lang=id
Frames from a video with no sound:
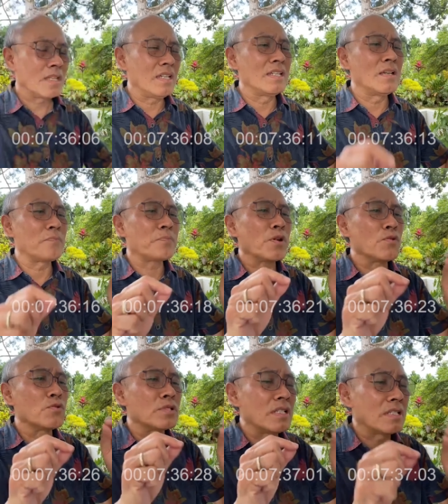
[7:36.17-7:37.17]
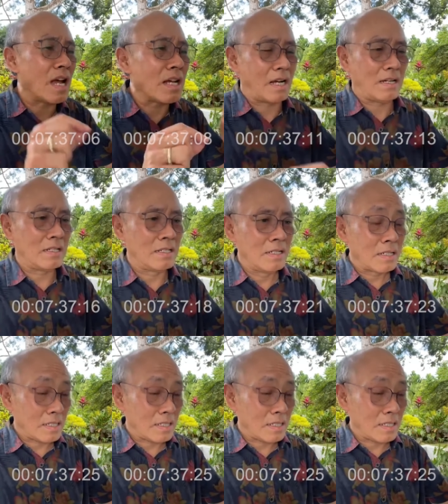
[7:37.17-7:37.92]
Ini perlu dijaga.